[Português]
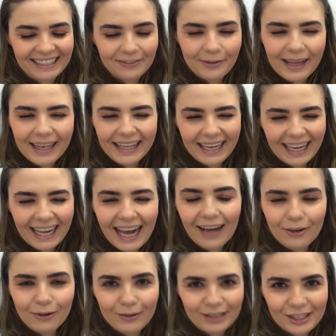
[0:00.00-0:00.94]
E não é
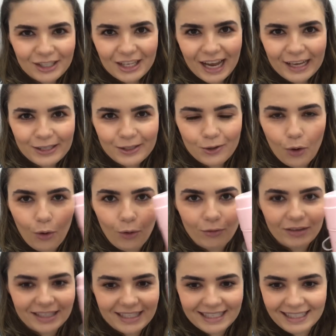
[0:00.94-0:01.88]
legal deixar a
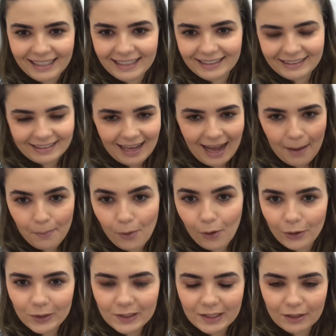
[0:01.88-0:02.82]
escova assim, à
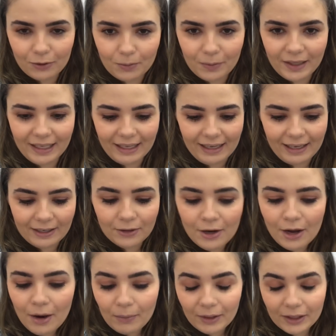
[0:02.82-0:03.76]
mostra no banheiro,
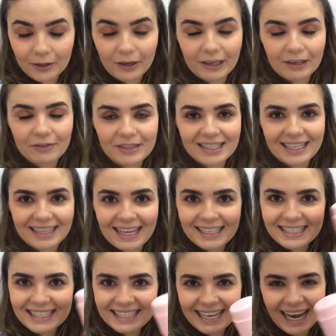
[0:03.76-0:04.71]
porque na hora que você dá
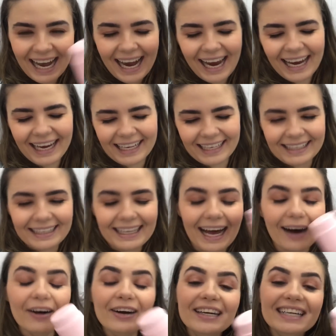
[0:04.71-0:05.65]
descarga e
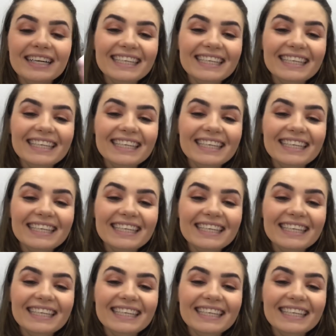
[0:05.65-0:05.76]
tal,